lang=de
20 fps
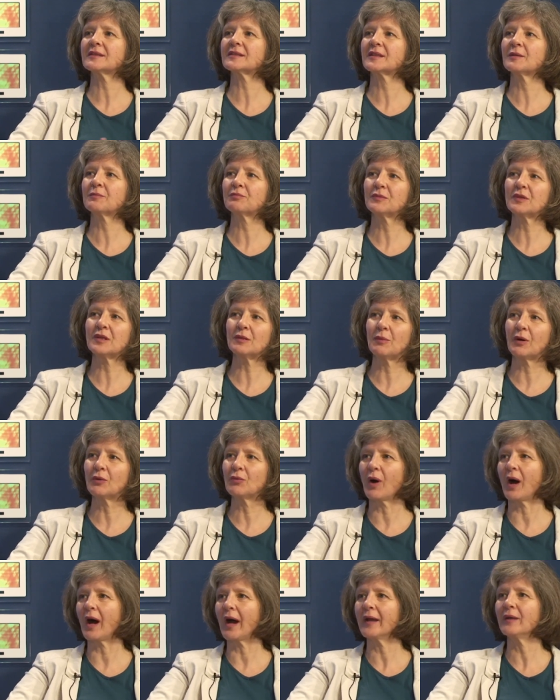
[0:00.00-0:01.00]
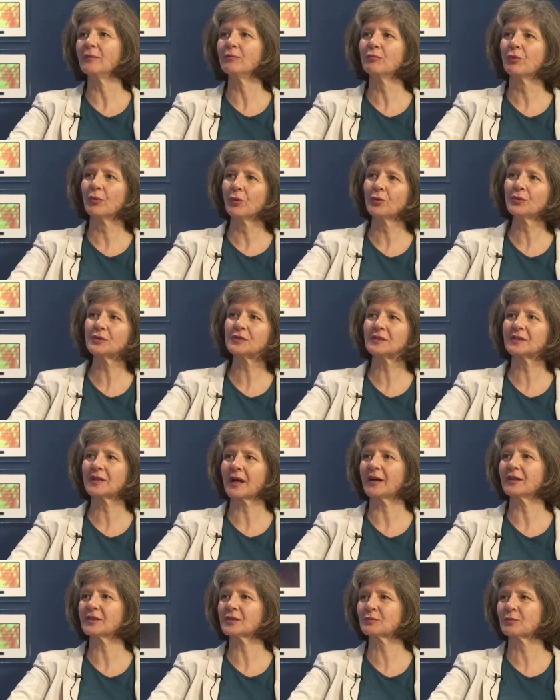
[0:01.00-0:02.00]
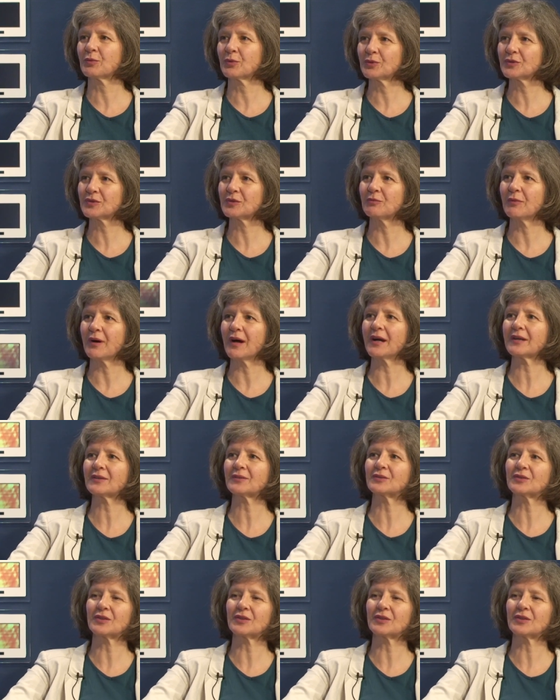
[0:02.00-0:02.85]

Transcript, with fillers: Es gibt nicht immer nur einen Bösen, der alles böse macht,